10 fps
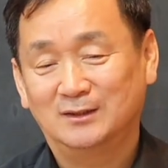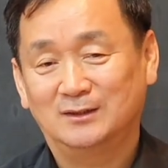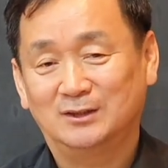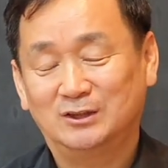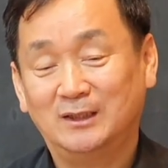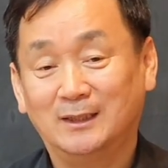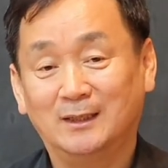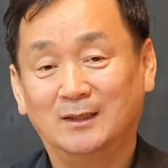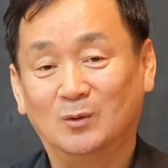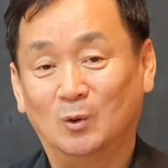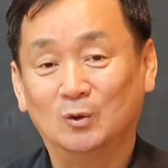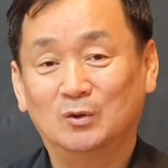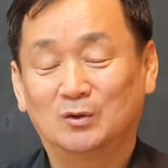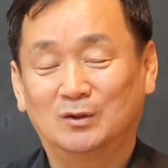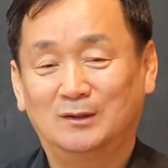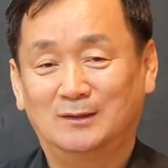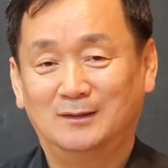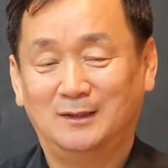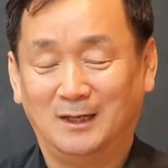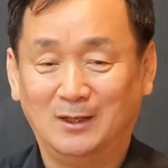어, 시대가 곧
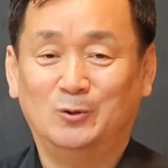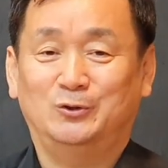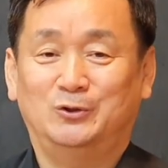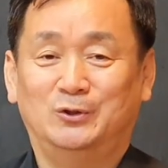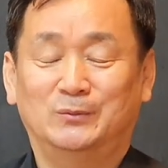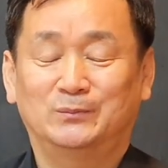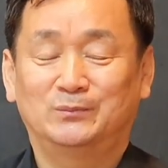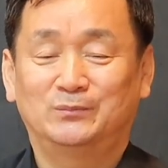다가오죠.